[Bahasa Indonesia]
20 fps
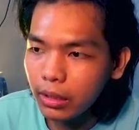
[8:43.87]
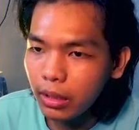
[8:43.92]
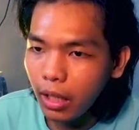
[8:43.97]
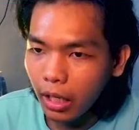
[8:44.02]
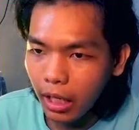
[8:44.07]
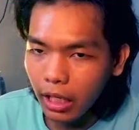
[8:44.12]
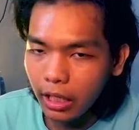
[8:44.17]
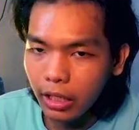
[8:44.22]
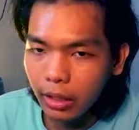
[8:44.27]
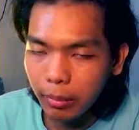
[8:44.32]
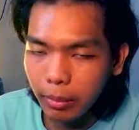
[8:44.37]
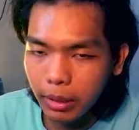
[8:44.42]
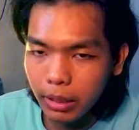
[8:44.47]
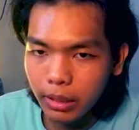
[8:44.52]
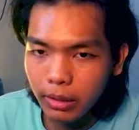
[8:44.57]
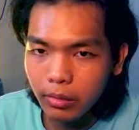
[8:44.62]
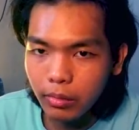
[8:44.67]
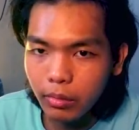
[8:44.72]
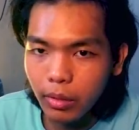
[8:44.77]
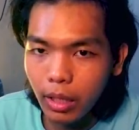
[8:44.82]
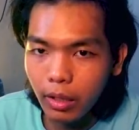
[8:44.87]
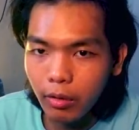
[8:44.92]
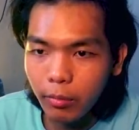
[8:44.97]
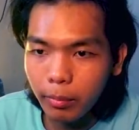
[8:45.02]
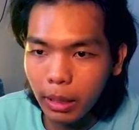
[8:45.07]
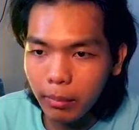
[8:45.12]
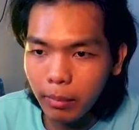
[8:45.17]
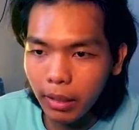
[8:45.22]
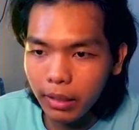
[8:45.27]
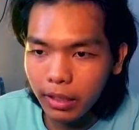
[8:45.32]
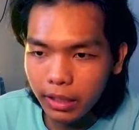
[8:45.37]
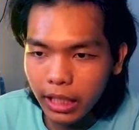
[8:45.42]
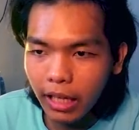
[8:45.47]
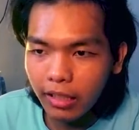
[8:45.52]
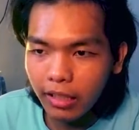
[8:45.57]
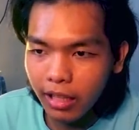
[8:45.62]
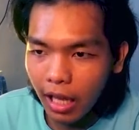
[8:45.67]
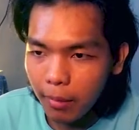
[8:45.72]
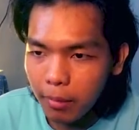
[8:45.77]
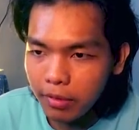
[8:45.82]
Karena endermannya juga lumayan banyak.
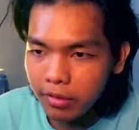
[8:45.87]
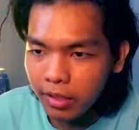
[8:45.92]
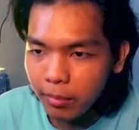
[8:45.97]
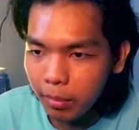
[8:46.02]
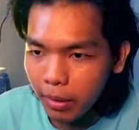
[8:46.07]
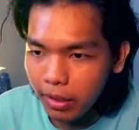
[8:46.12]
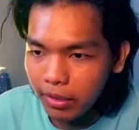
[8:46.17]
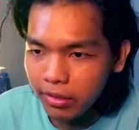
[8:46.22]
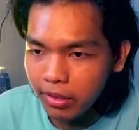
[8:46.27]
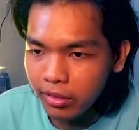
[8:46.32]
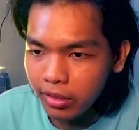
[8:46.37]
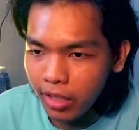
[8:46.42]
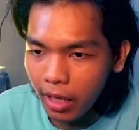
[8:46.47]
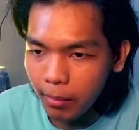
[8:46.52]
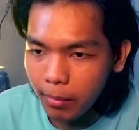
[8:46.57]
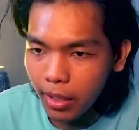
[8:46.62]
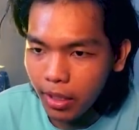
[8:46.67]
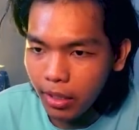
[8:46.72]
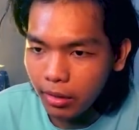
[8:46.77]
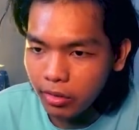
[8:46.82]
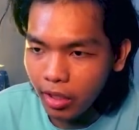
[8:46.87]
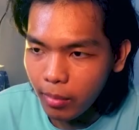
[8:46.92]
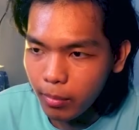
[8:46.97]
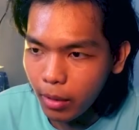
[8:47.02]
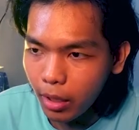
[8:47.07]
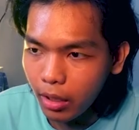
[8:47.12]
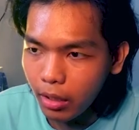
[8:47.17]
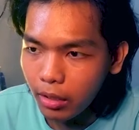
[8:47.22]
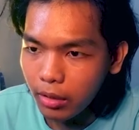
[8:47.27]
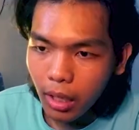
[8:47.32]
Ya, sama si blaze-nya. Sama, sama.